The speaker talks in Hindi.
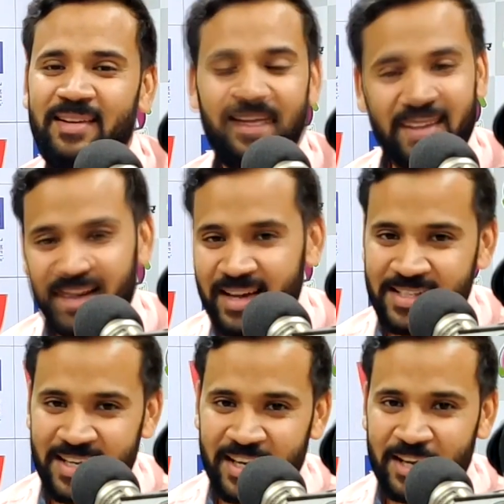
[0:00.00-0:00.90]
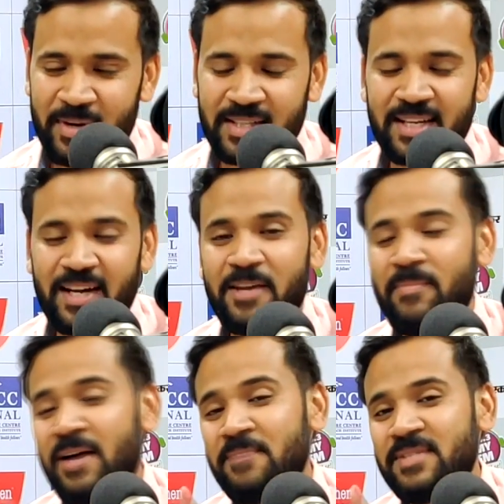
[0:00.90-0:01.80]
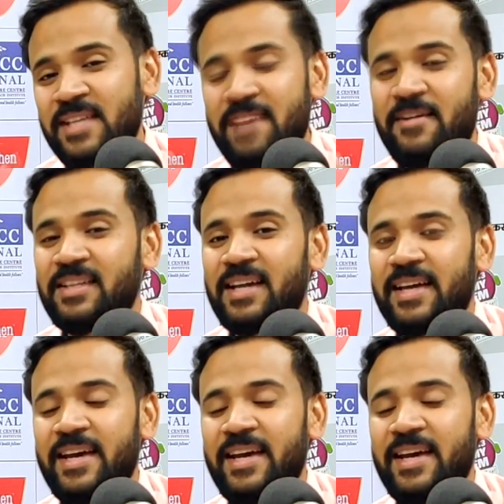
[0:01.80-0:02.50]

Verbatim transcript: लड़का गया जाकर के माँ से कहा कि माँ अब सही वक्त आ